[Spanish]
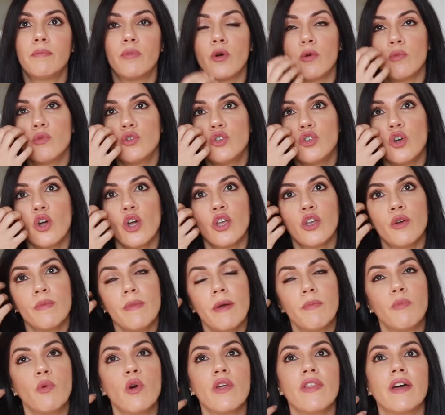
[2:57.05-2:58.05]
por mucho que yo
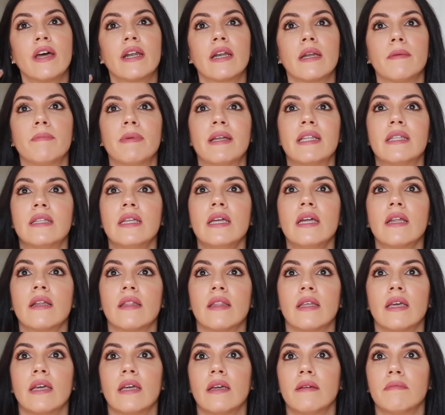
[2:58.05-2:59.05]
me pueda arrepentir
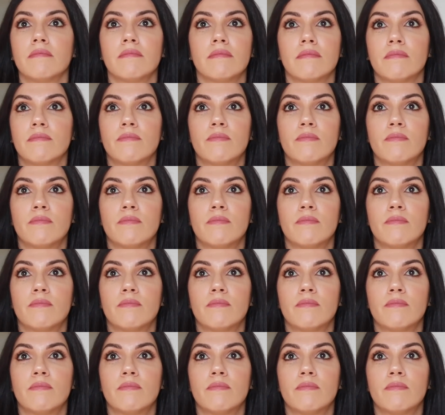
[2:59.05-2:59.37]
de